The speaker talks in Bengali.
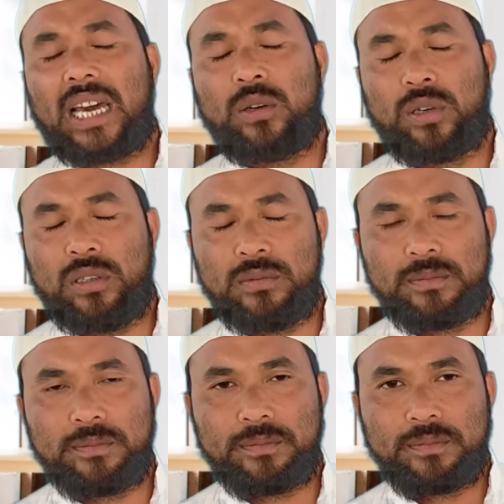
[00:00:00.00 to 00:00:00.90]
আনহ
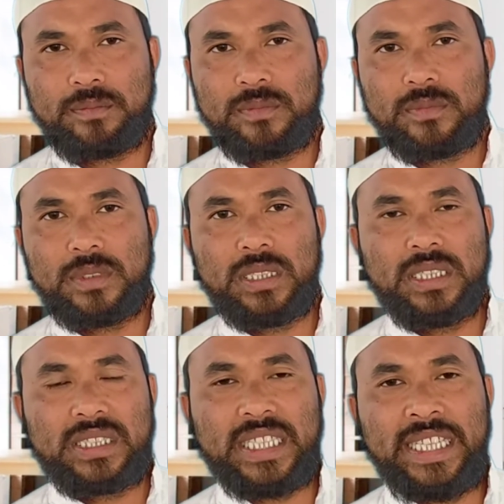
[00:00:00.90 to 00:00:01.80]

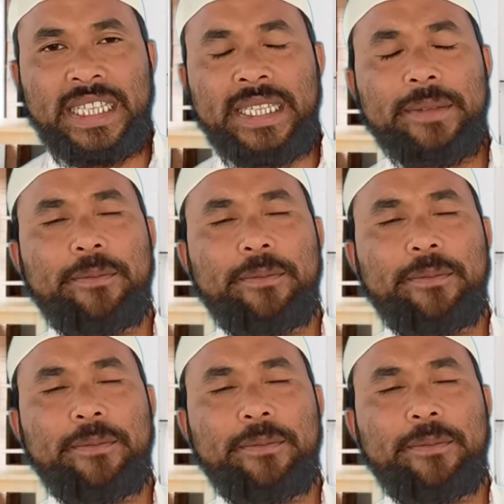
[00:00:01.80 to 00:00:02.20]
তিনি